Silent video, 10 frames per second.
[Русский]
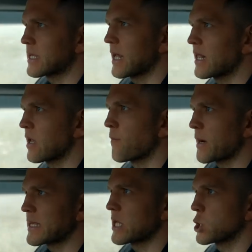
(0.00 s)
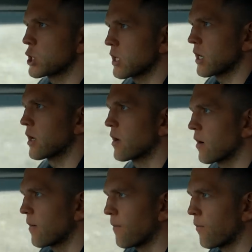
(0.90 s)
остальные пассажиры,
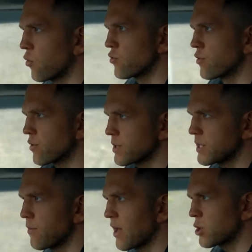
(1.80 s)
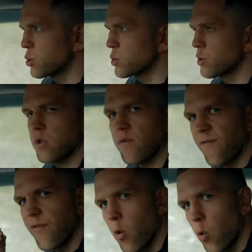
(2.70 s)
будут себя чувствовать
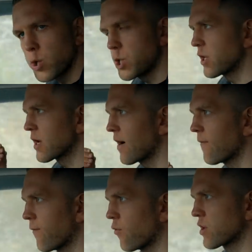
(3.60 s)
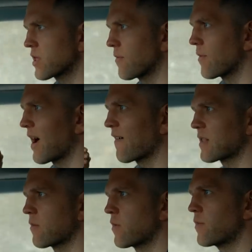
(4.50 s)
в очень комфортном
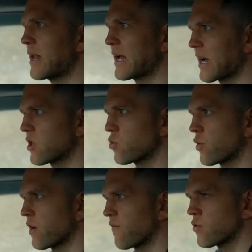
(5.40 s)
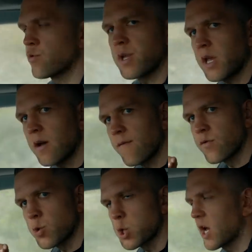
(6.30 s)
автомобиле, который внутри
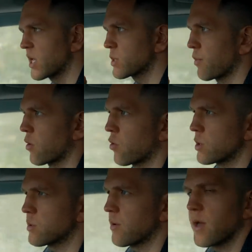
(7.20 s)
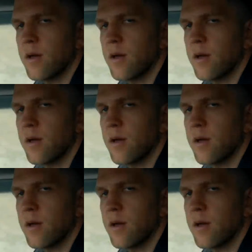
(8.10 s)
внушает спокойствие.